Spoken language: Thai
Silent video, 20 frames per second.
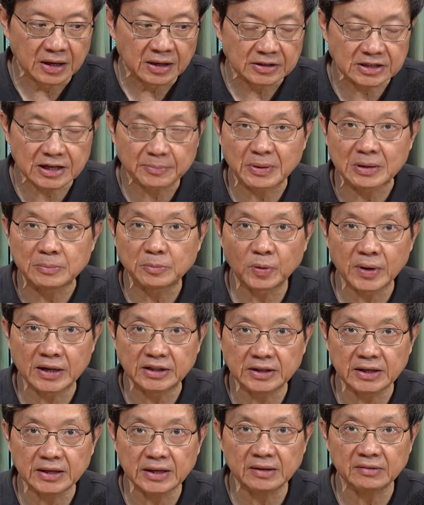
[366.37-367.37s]
จะเป็นบริเวณ
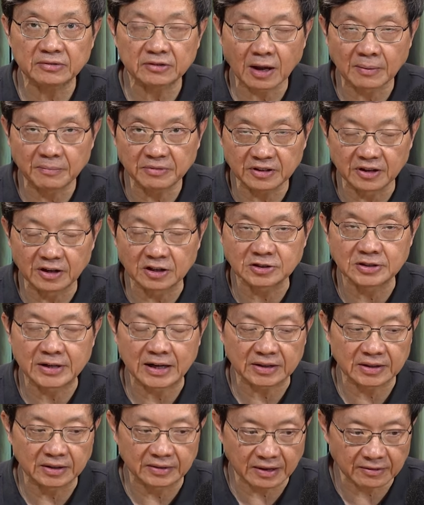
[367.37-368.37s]
ที่ storm surge เนี่ย
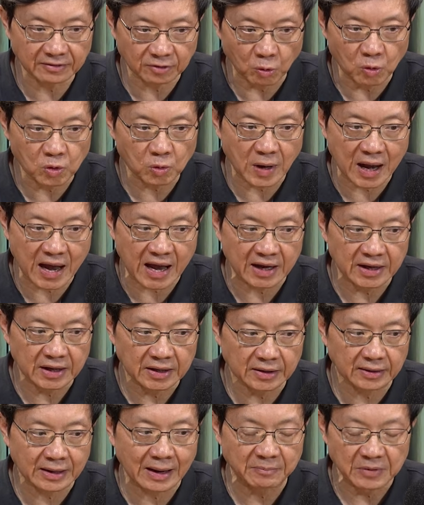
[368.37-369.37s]
เกิดได้สูงกว่า
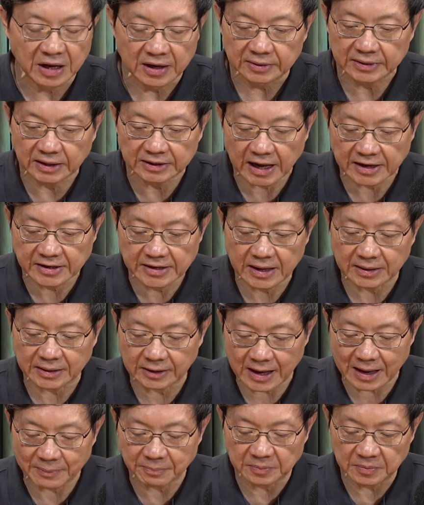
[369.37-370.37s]
นะครับดังนั้นเนี่ยนะค
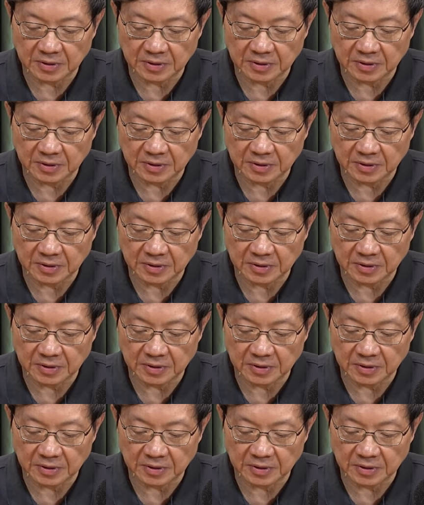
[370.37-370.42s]
รับ